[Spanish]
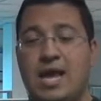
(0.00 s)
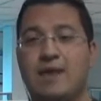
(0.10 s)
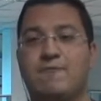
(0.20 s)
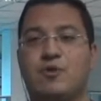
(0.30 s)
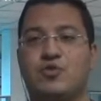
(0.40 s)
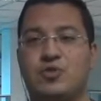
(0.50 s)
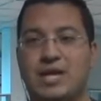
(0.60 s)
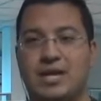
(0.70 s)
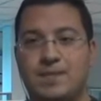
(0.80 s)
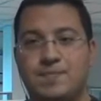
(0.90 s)
En
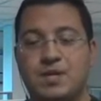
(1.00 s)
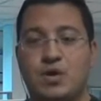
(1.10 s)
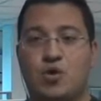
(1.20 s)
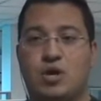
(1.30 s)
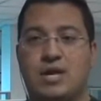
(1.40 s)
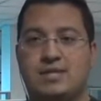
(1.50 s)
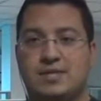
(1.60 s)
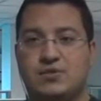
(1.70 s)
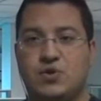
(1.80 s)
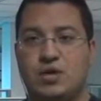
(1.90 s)
frontera,
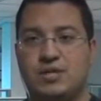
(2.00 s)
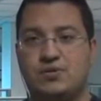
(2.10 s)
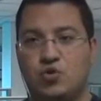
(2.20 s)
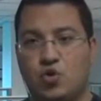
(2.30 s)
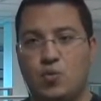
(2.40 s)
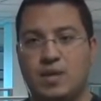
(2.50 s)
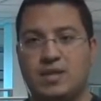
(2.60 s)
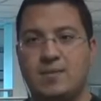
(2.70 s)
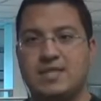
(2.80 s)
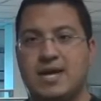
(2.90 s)
organizaciones no
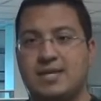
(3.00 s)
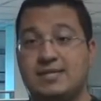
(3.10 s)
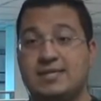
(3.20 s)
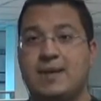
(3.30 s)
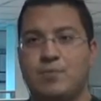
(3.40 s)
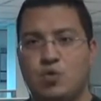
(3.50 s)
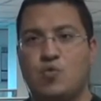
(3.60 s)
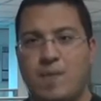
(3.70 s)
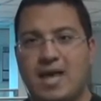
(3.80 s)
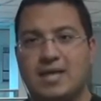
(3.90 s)
gubernamentales están
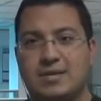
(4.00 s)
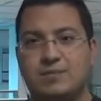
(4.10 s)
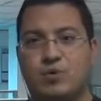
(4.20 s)
preocupadas